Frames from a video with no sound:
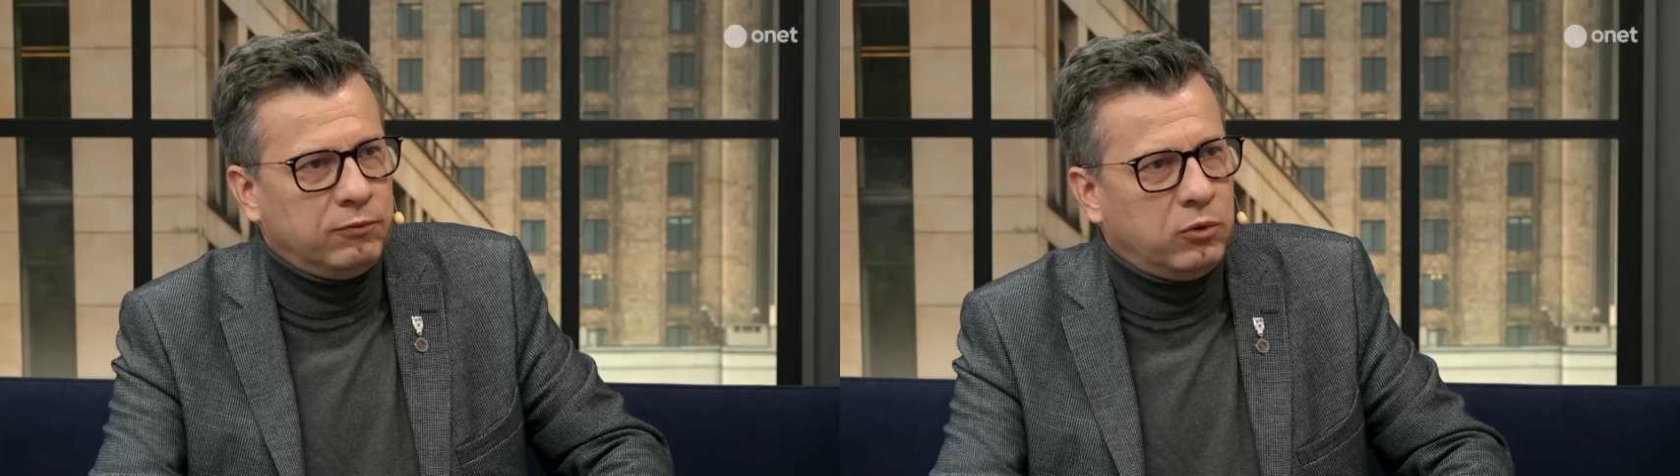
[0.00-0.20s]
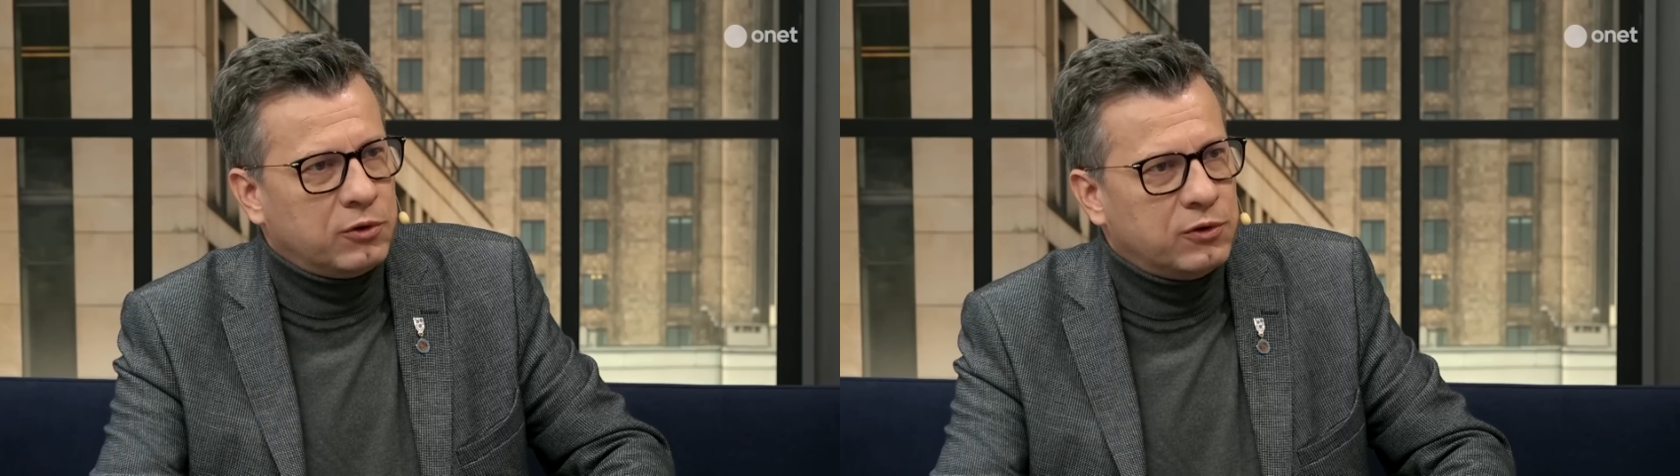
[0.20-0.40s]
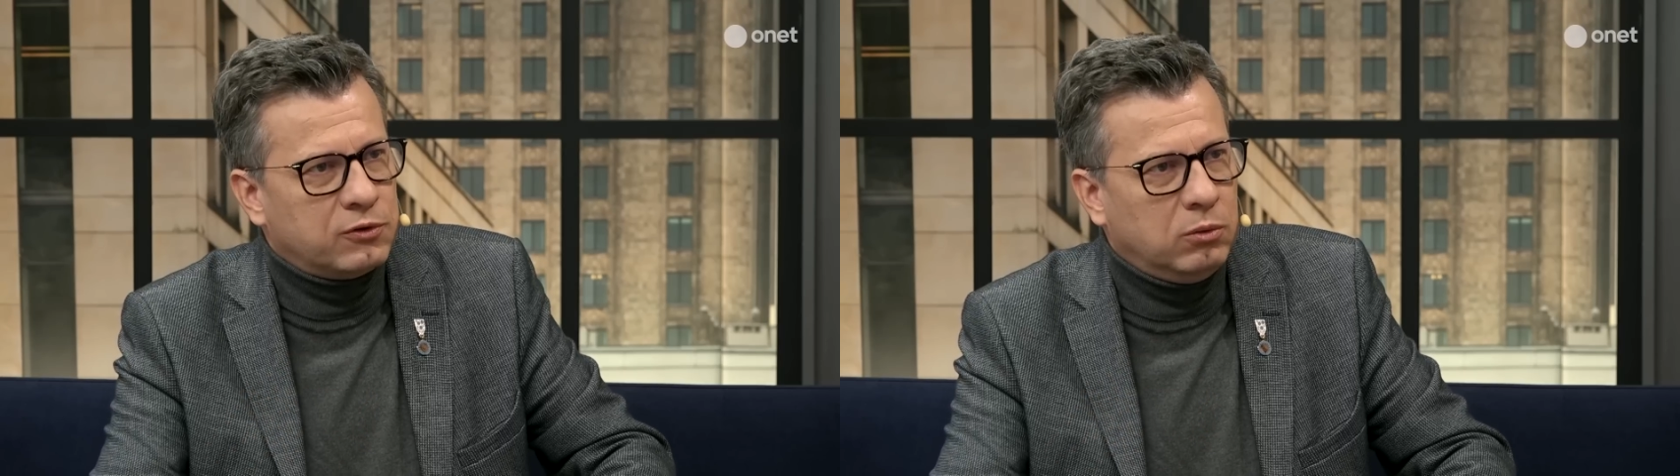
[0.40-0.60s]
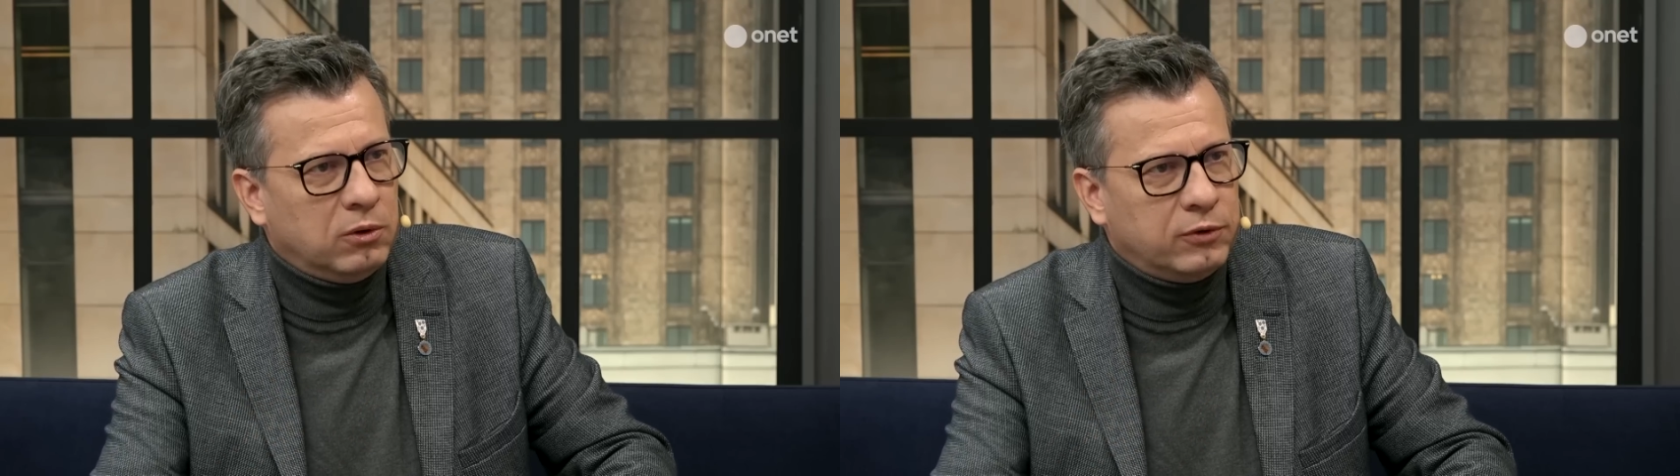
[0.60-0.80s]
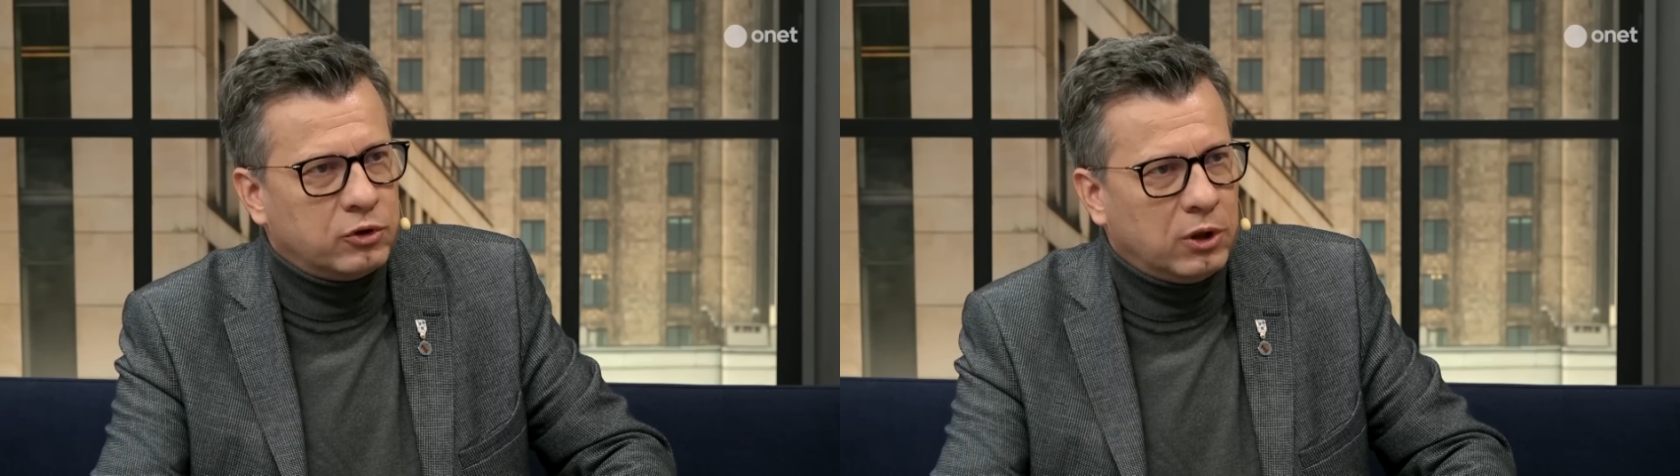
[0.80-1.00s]
włosy z
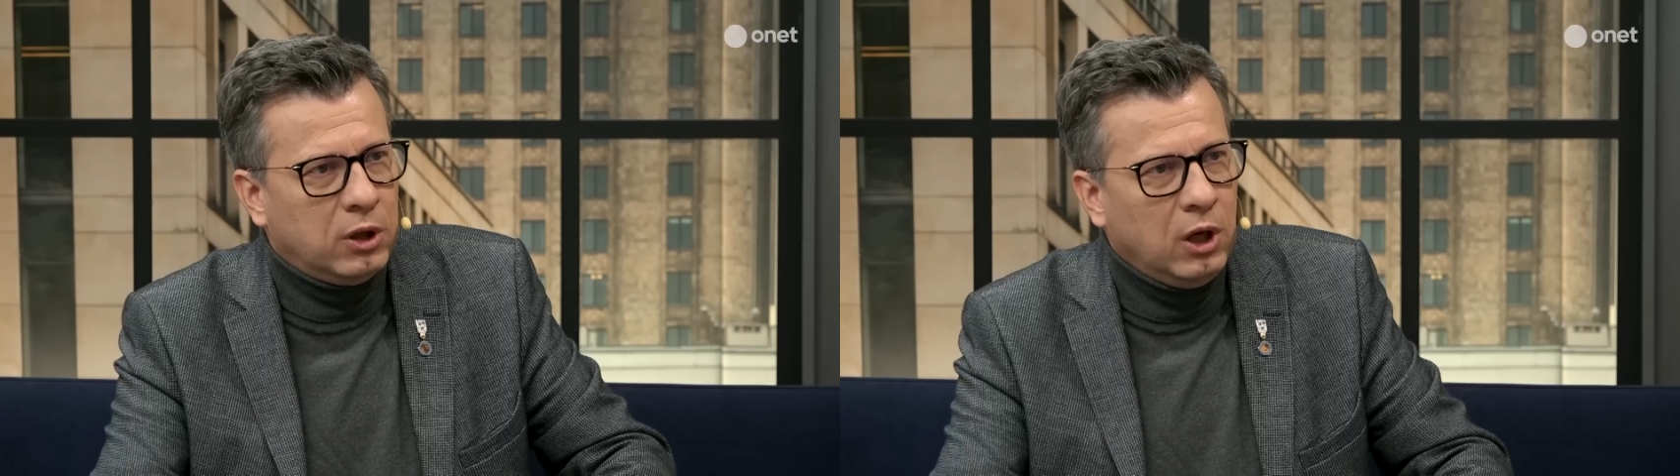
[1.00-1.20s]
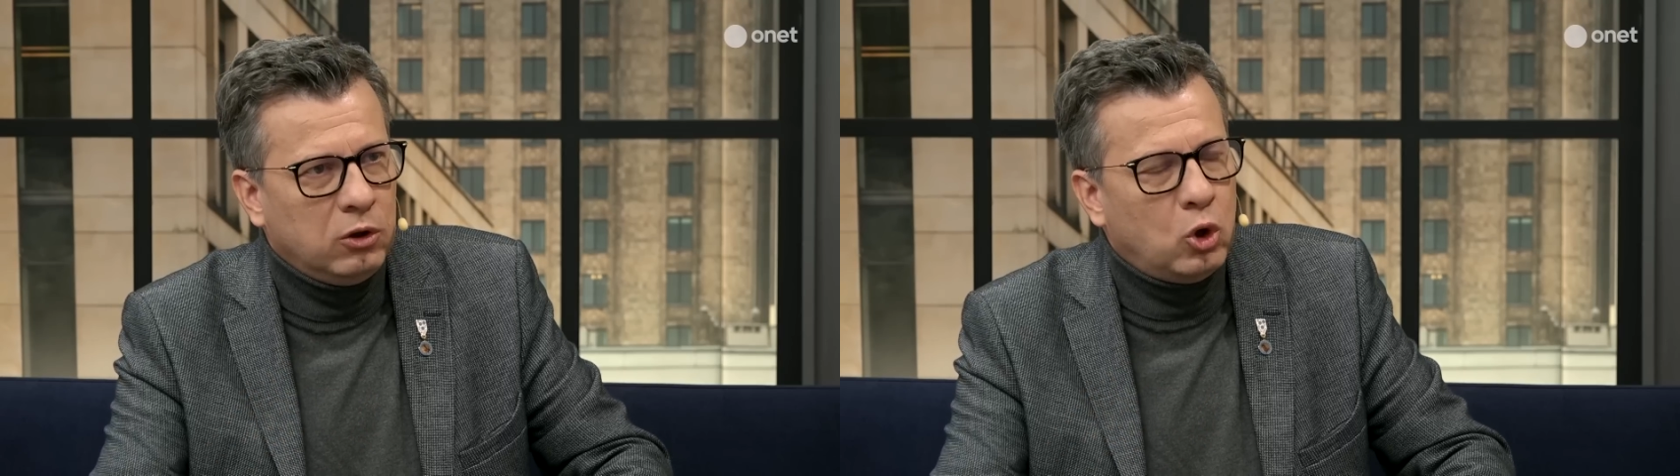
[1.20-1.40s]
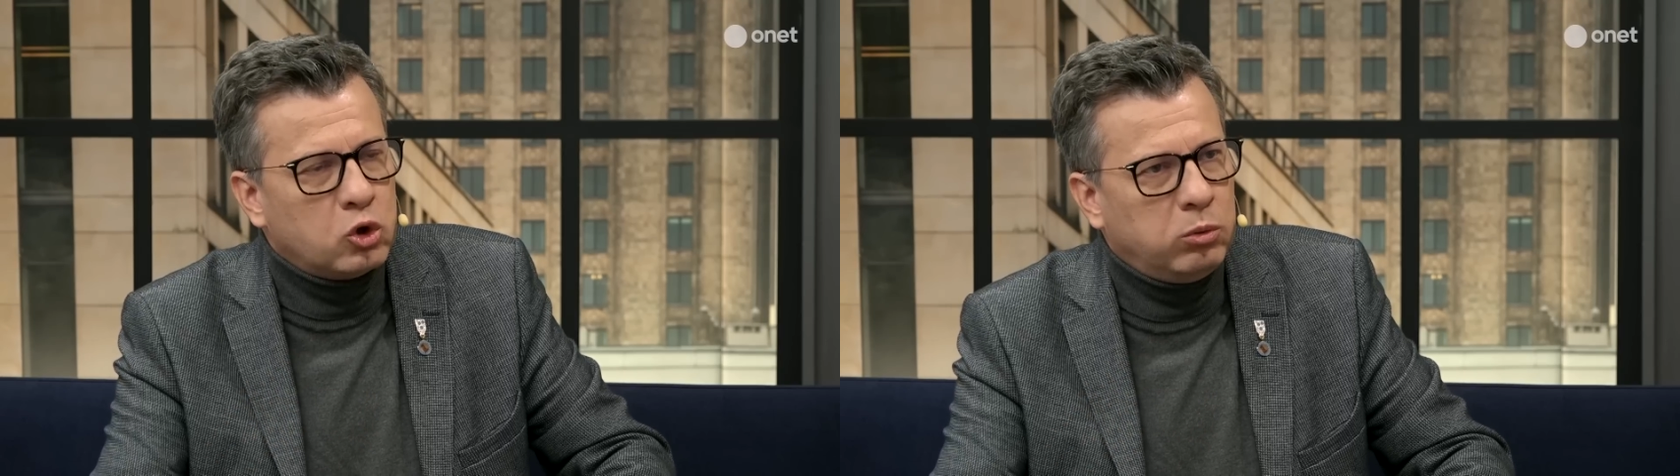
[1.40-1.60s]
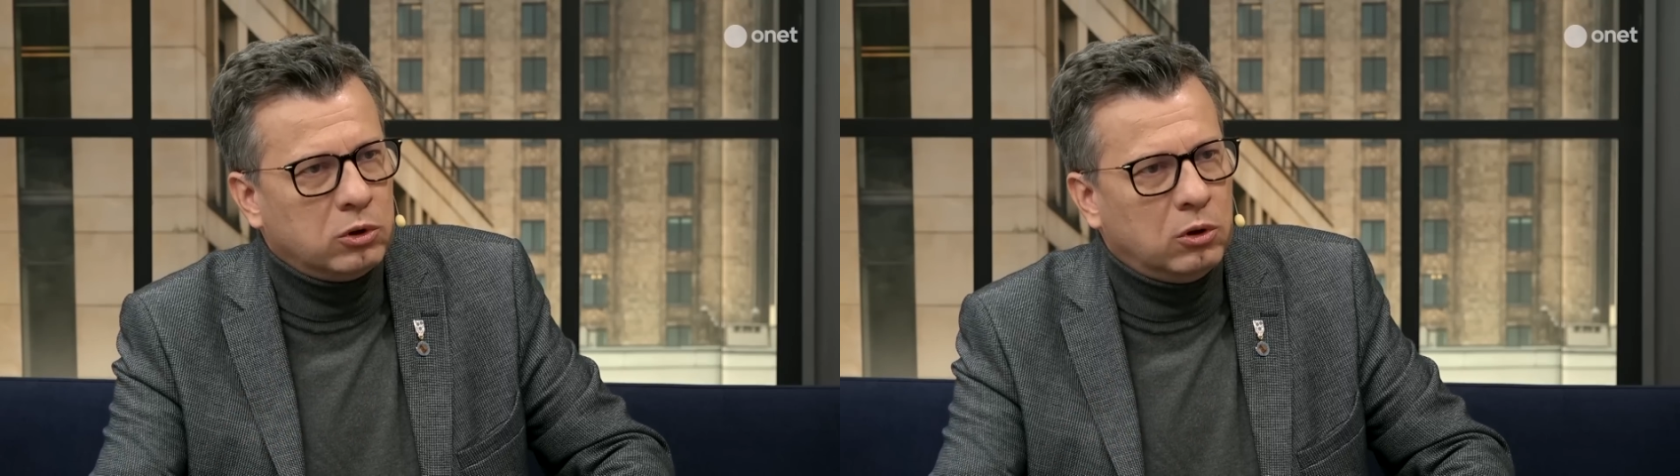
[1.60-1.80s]
głowy, że doszło